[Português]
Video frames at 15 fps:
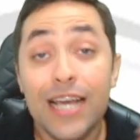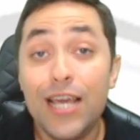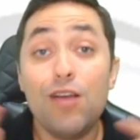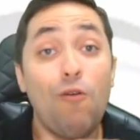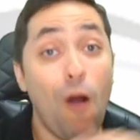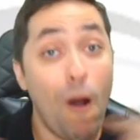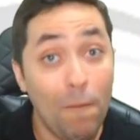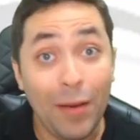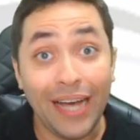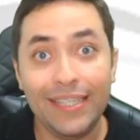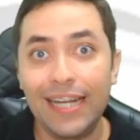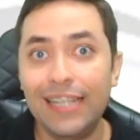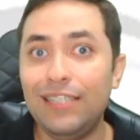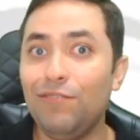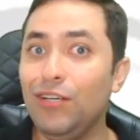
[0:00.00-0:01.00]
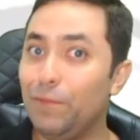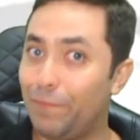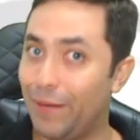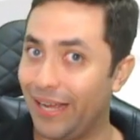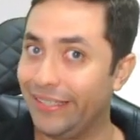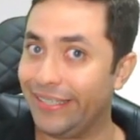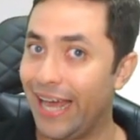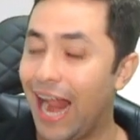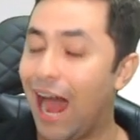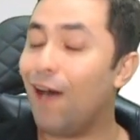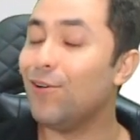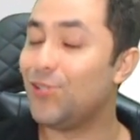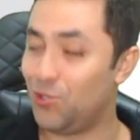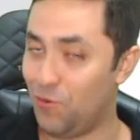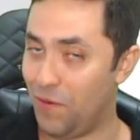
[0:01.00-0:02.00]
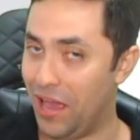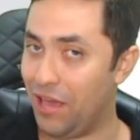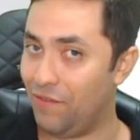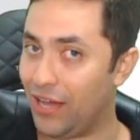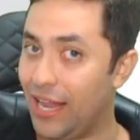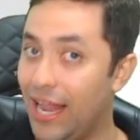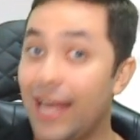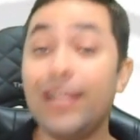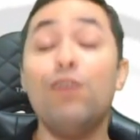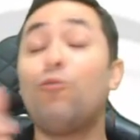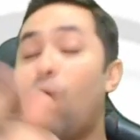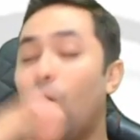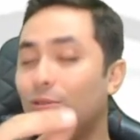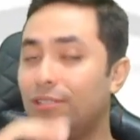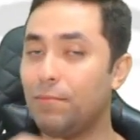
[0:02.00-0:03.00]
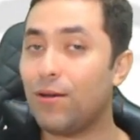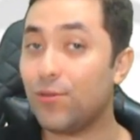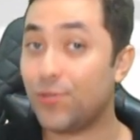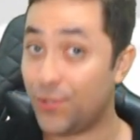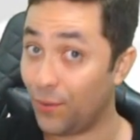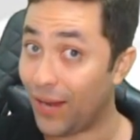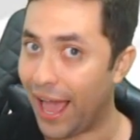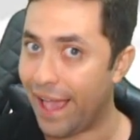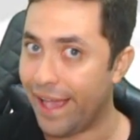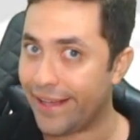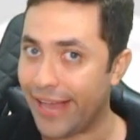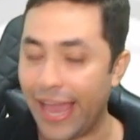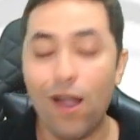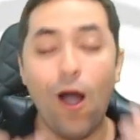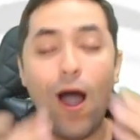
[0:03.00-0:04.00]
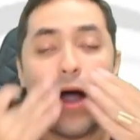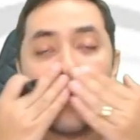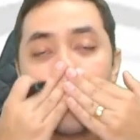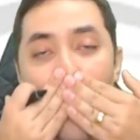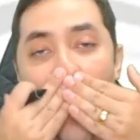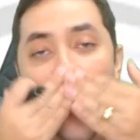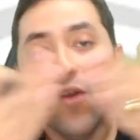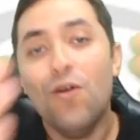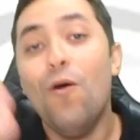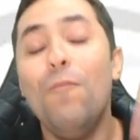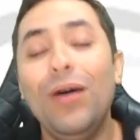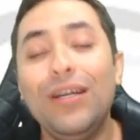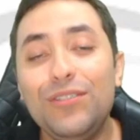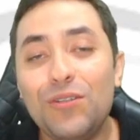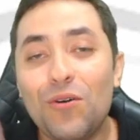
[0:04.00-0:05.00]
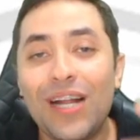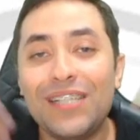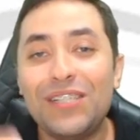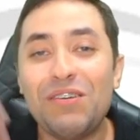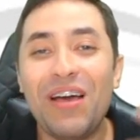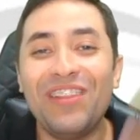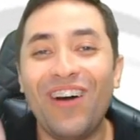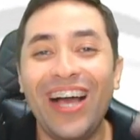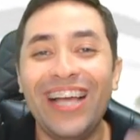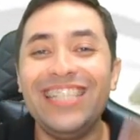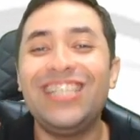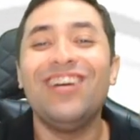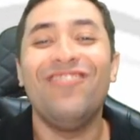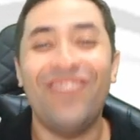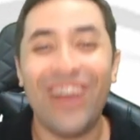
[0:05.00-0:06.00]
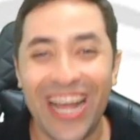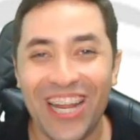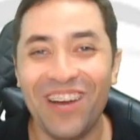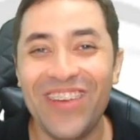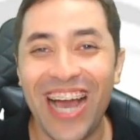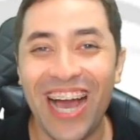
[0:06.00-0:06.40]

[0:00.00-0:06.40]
E compartilha esse vídeo pra geral, Suave, galera. E eu conto também com o seu like, hein? Ó, um beijo no seu coração, é nóis. Valeu, minha